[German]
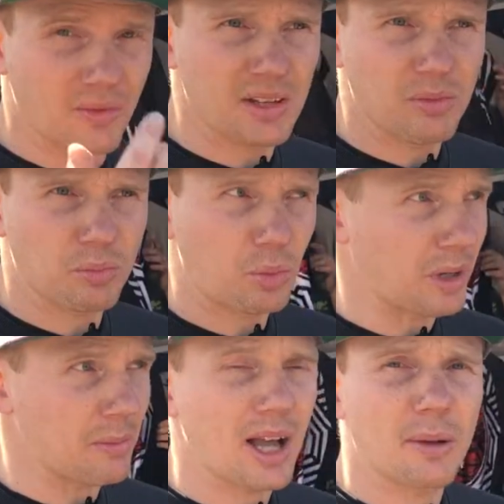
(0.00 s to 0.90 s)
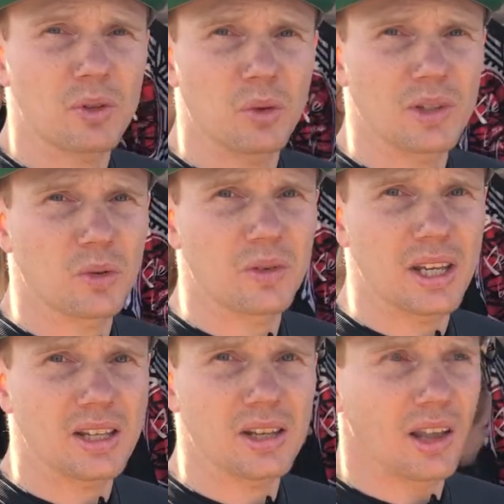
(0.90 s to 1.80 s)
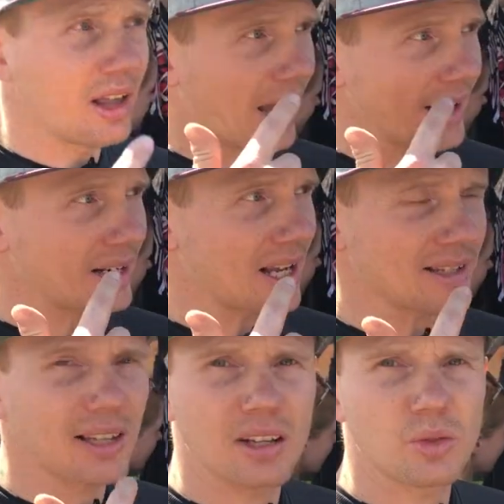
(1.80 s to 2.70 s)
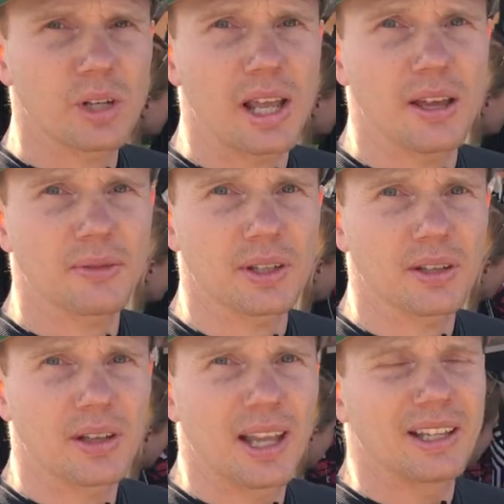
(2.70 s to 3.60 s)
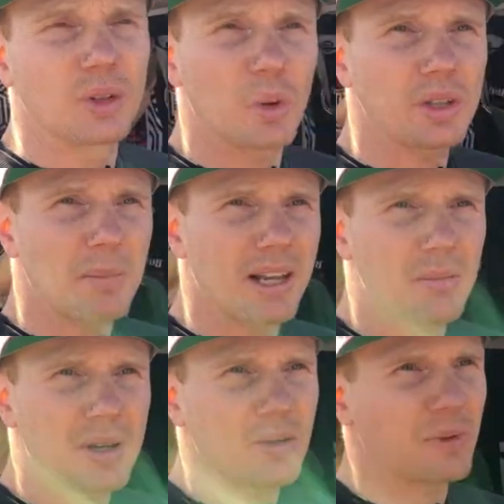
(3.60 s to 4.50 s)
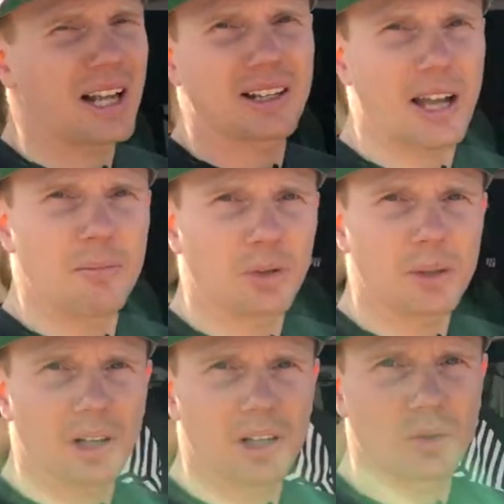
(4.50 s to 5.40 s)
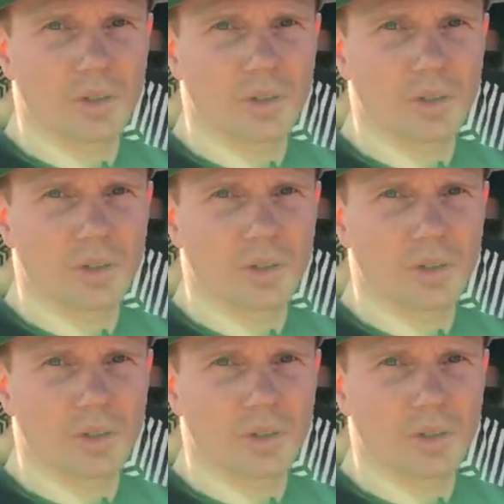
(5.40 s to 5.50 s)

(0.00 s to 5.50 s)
wenn ihr Probleme habt, irgendwie so wie ich, einer Nasengang ist nur die Hälfte, dann drückt die megamäßig und man hat keinen Bock, die Brille zu